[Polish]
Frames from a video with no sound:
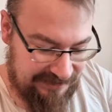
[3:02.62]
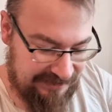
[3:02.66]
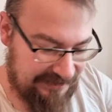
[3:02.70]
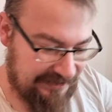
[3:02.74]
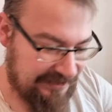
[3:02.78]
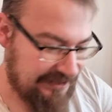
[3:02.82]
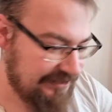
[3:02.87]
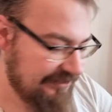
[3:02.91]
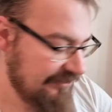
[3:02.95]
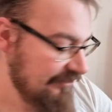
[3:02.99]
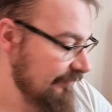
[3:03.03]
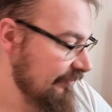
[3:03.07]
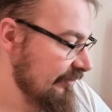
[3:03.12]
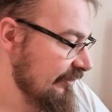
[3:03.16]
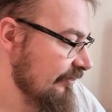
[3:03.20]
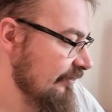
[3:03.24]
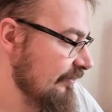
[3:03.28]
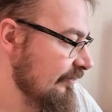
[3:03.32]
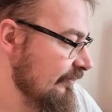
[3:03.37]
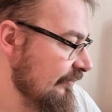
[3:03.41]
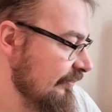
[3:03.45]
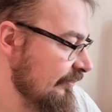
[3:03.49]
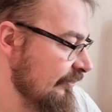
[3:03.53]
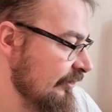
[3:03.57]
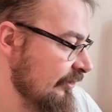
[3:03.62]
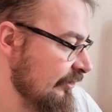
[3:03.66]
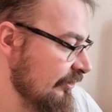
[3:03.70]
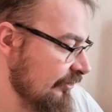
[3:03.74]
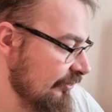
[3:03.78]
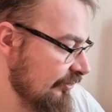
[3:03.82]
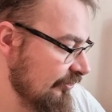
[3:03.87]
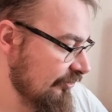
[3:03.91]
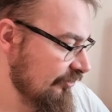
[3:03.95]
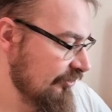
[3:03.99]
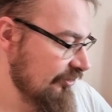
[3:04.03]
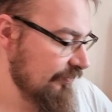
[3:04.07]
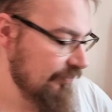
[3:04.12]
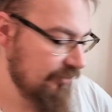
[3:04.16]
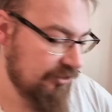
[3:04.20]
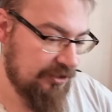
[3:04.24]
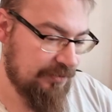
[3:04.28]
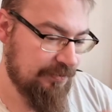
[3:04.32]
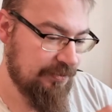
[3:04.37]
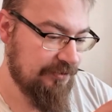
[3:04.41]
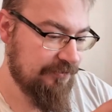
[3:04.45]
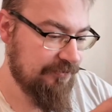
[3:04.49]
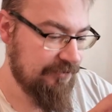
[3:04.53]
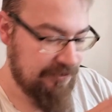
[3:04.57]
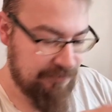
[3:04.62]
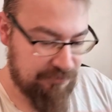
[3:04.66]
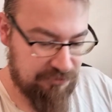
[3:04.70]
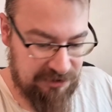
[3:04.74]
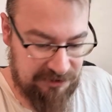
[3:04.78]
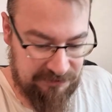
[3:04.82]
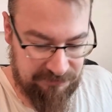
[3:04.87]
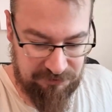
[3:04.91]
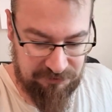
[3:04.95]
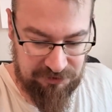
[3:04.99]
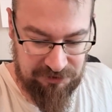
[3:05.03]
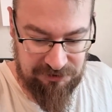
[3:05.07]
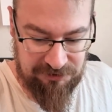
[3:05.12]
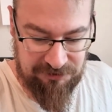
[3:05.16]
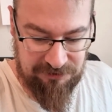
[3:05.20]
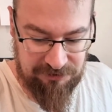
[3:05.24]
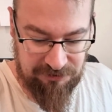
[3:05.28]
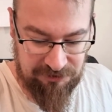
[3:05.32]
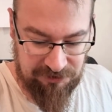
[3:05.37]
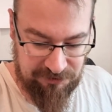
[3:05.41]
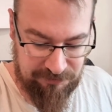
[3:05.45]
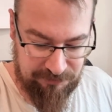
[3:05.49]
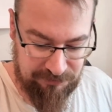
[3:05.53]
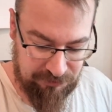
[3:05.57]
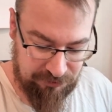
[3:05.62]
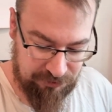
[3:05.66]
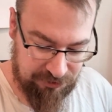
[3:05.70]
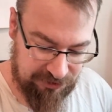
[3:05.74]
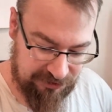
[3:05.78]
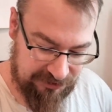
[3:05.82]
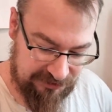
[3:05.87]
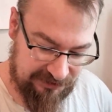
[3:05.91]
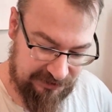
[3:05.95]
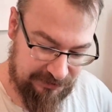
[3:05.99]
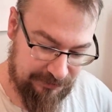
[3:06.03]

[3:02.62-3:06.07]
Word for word: ale ja sobie szybko powyjmuję wszystko, żeby już się z